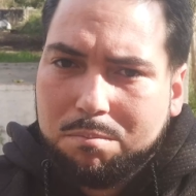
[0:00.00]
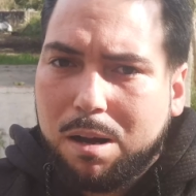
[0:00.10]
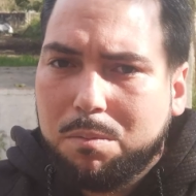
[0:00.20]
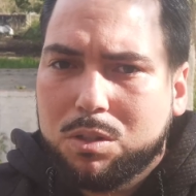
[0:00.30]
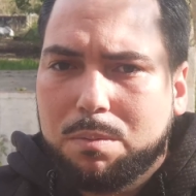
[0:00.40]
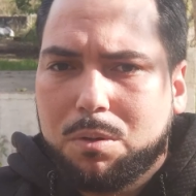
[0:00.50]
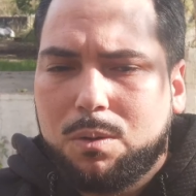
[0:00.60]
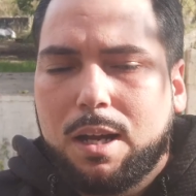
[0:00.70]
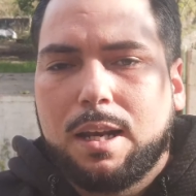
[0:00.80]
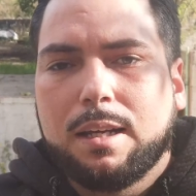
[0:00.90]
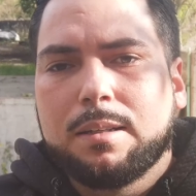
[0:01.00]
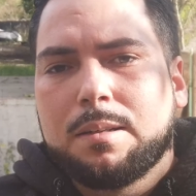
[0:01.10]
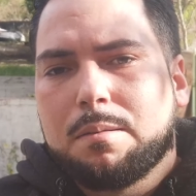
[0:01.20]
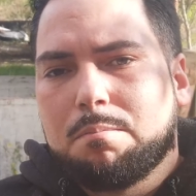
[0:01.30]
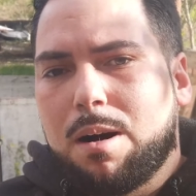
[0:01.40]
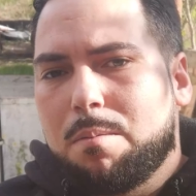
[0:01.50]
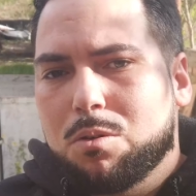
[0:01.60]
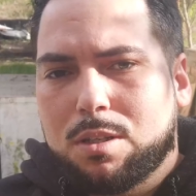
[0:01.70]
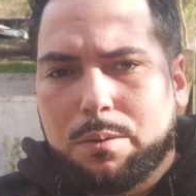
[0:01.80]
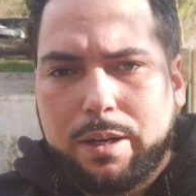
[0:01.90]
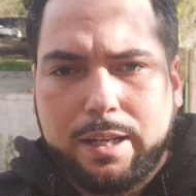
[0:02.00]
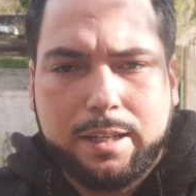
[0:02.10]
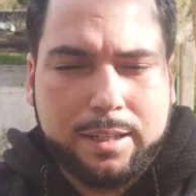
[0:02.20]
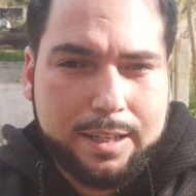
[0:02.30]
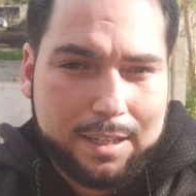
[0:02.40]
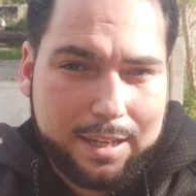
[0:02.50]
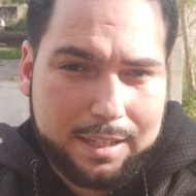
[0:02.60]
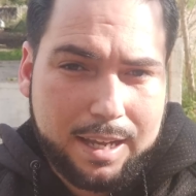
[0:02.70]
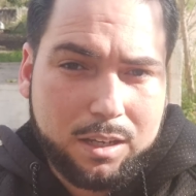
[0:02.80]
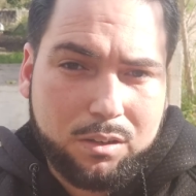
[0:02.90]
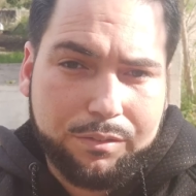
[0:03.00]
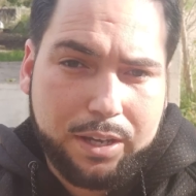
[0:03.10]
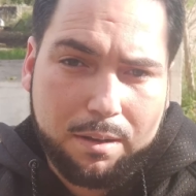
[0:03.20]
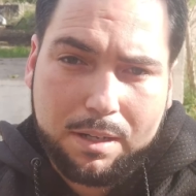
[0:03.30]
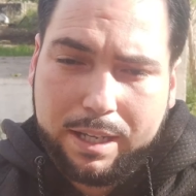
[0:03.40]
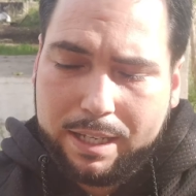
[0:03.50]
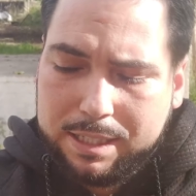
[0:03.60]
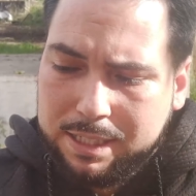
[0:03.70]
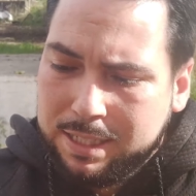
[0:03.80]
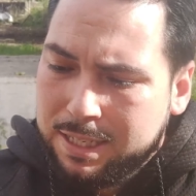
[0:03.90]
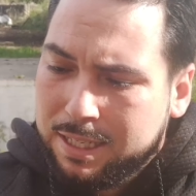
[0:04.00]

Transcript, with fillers: Vamos a probarla, vamos a ver qué tan confiable es